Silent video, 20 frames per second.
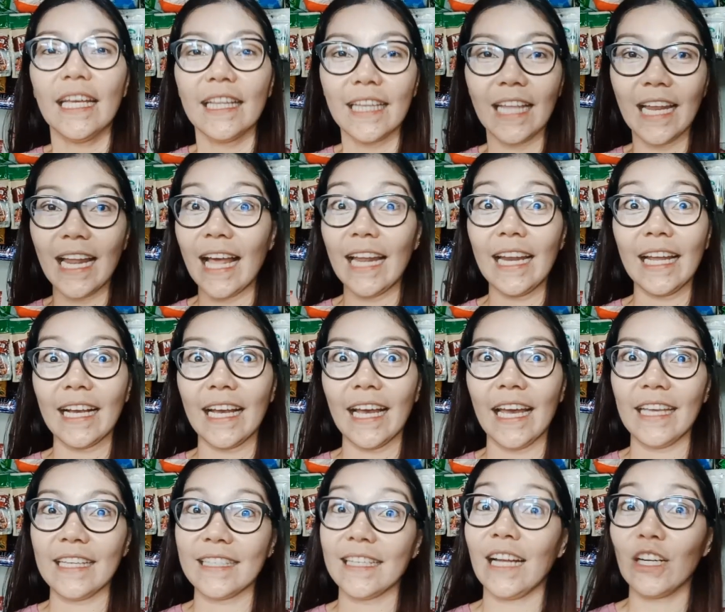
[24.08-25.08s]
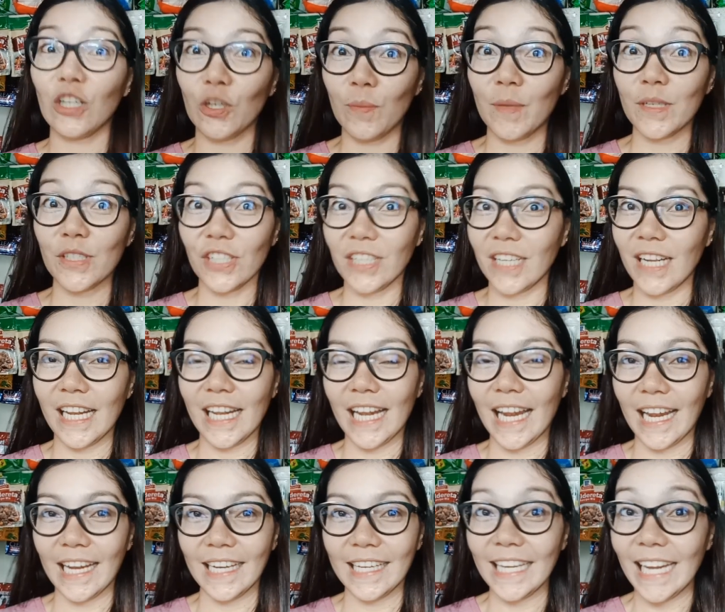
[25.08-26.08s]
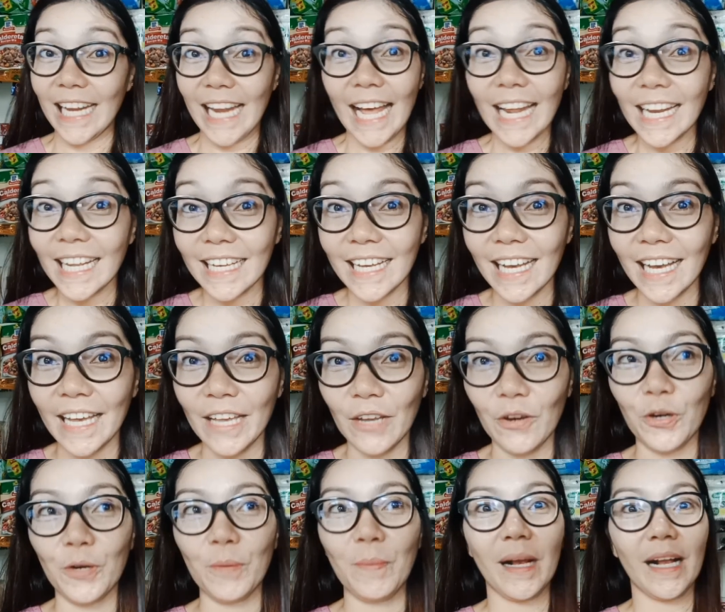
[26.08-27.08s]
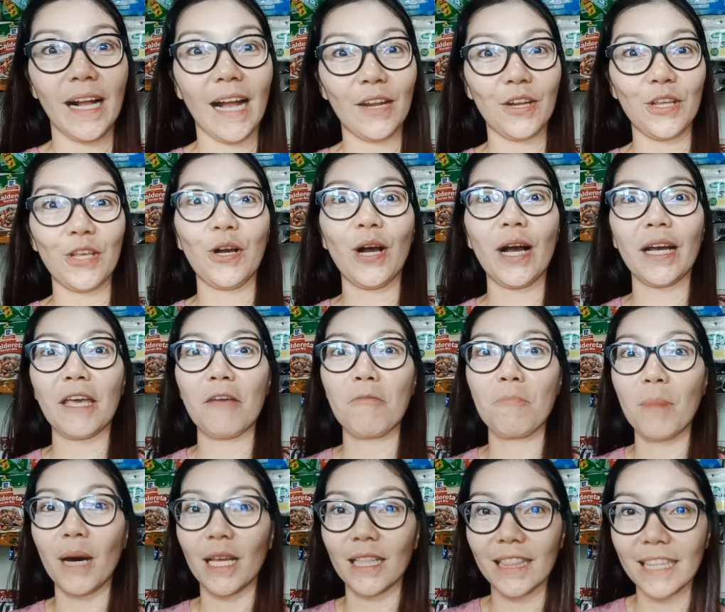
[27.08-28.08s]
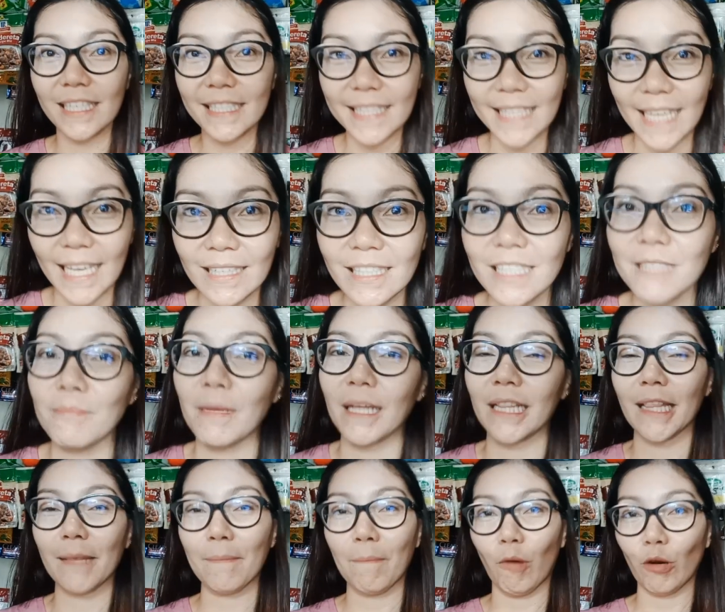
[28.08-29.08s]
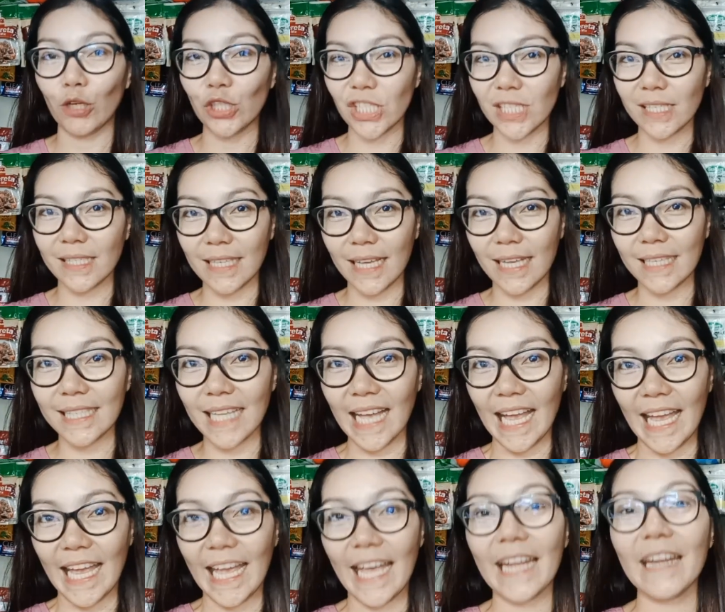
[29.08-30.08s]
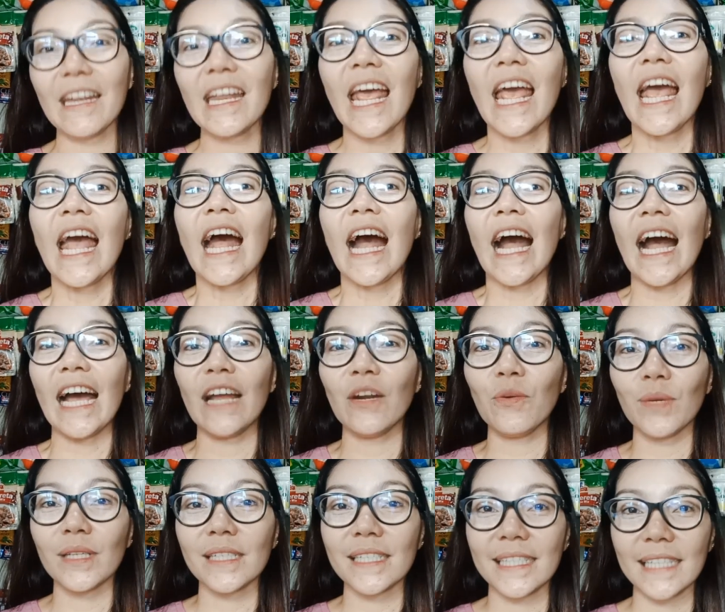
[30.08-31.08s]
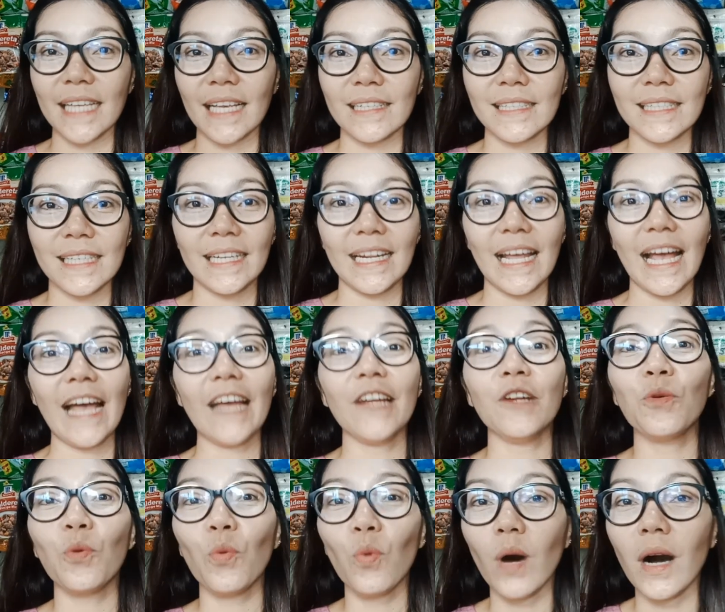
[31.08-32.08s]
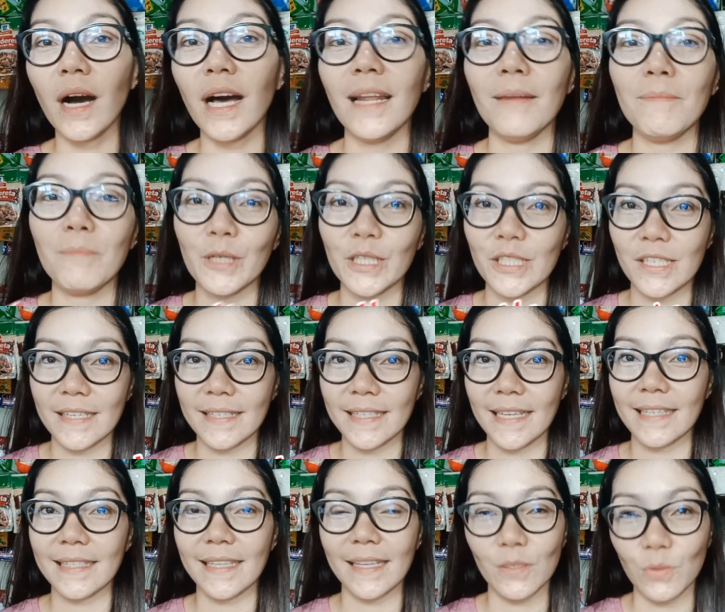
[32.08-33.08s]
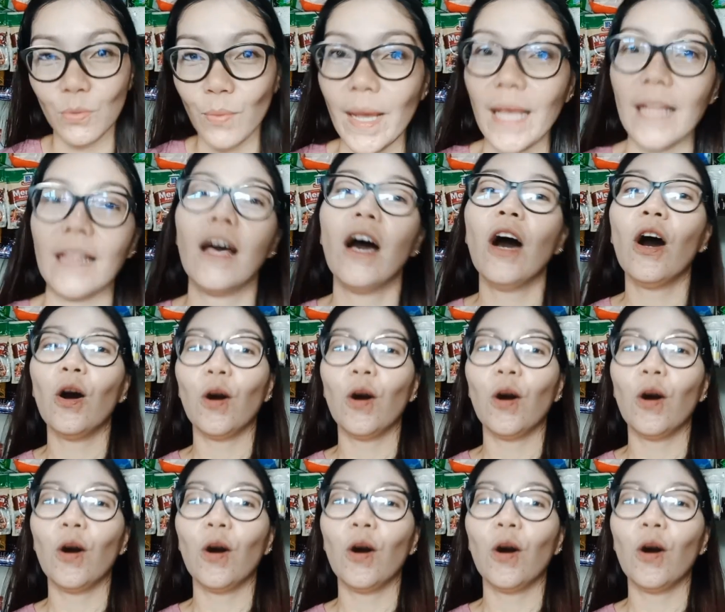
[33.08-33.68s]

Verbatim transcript: nilalagay, saan ko ba siya nilalagay or magkano yung aking monthly sales, monthly purchases, and annual sales and annual purchases as well.